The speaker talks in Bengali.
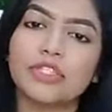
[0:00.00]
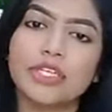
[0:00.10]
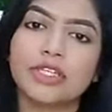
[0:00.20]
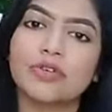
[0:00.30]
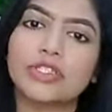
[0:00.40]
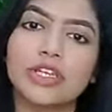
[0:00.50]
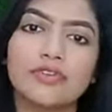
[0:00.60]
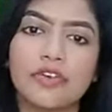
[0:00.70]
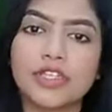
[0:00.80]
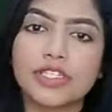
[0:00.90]
সেটা হচ্ছে গিয়ে
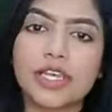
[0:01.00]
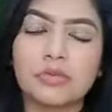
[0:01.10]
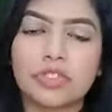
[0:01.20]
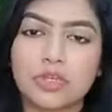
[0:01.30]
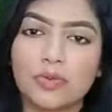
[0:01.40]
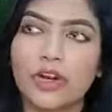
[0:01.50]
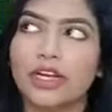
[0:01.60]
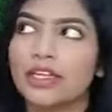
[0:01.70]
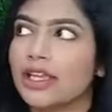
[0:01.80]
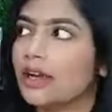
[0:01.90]
ফার্স্টে আমি যে
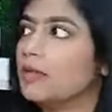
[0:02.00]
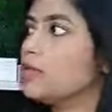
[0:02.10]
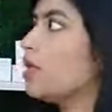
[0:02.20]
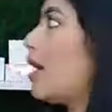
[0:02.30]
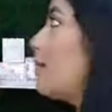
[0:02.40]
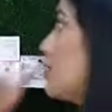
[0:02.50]
প্রোডাক্টটা দেখাবো আমার